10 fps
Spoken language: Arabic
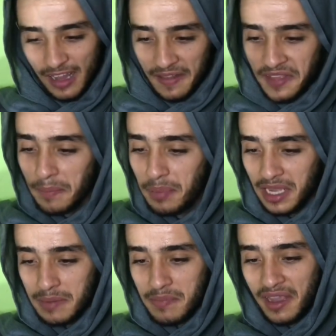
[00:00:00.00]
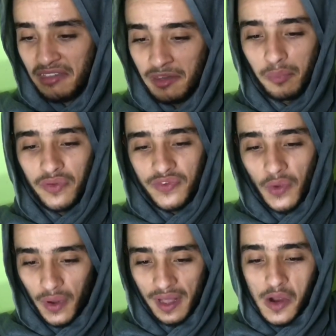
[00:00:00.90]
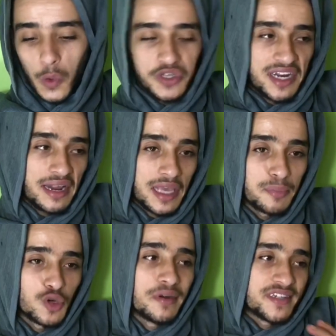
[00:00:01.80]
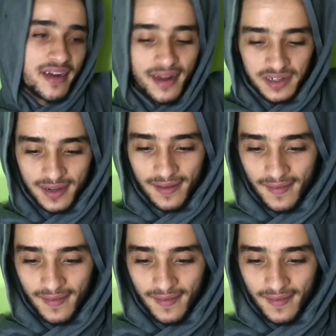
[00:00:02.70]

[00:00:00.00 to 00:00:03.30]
انا تربحك بالكذب والزوخ وشرينا الكبش وما شريناش